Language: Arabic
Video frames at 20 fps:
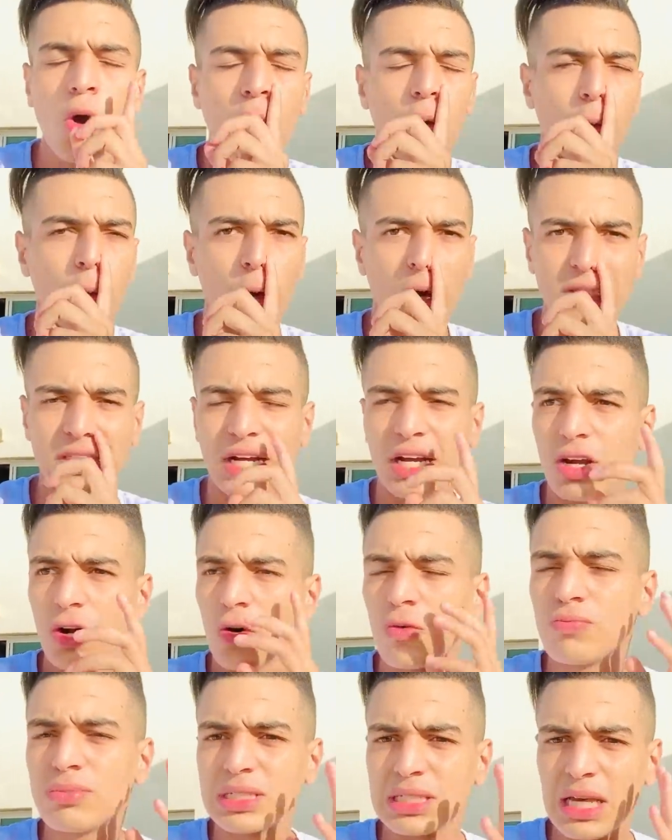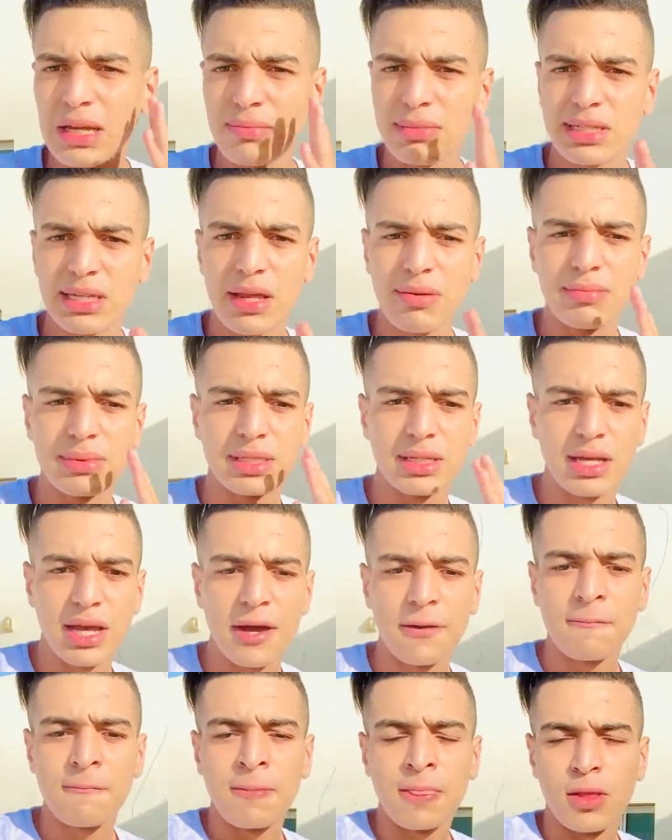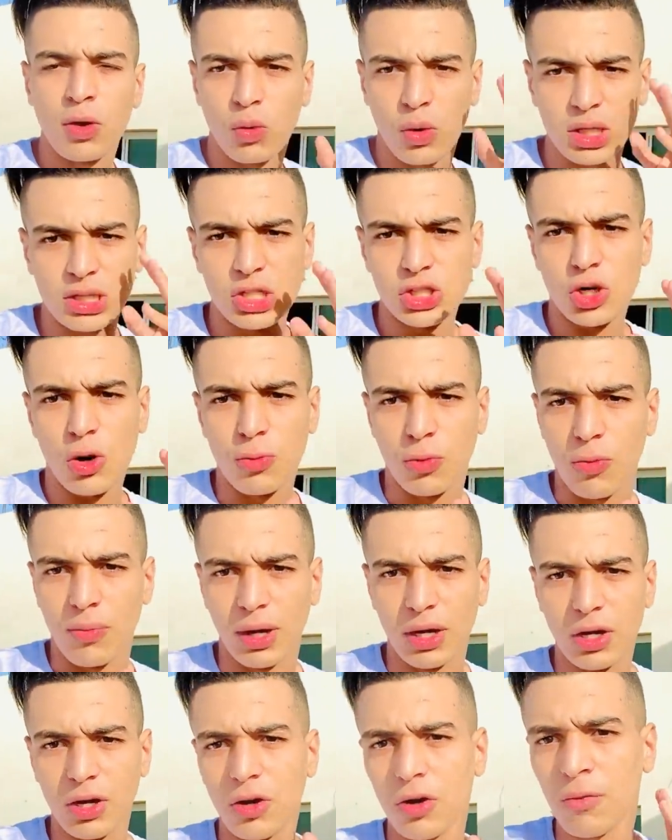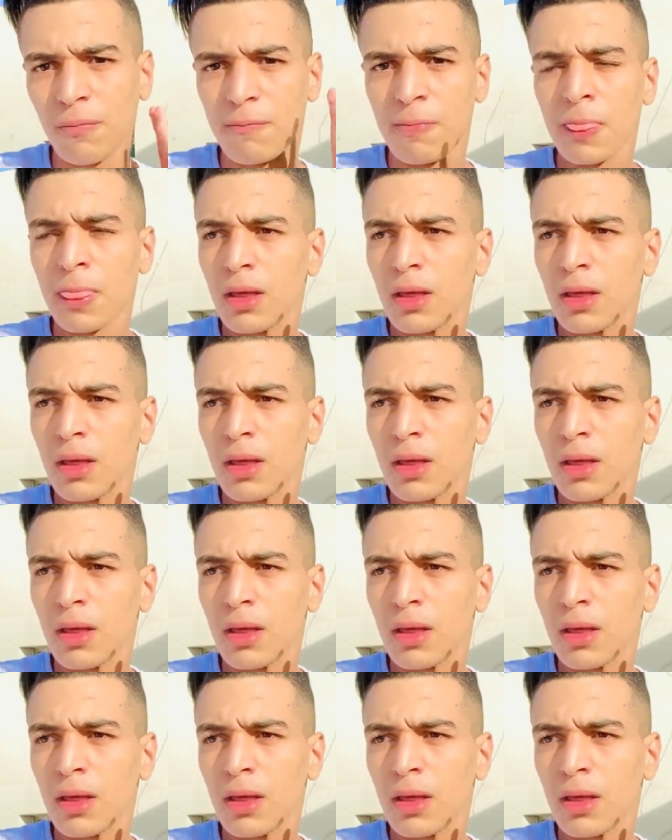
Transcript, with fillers: وغادي نقراهم مزيان مزيان مزيان وغادي نجاوبكم عليهم